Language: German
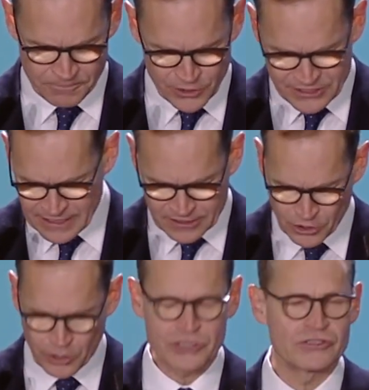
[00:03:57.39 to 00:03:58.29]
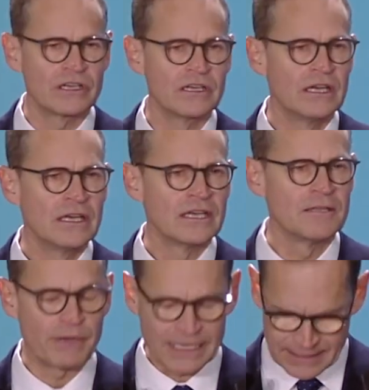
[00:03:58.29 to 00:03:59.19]
pulsiert heute
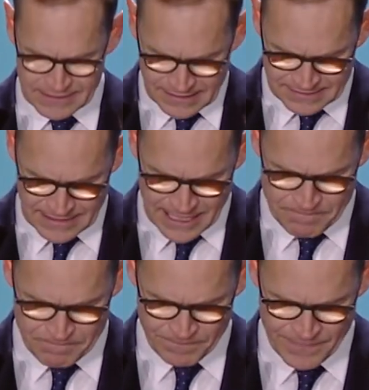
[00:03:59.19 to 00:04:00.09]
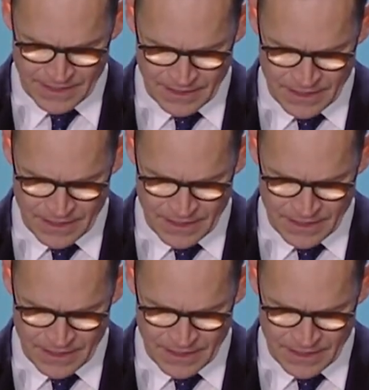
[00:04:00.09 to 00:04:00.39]
in Berlin das Leben.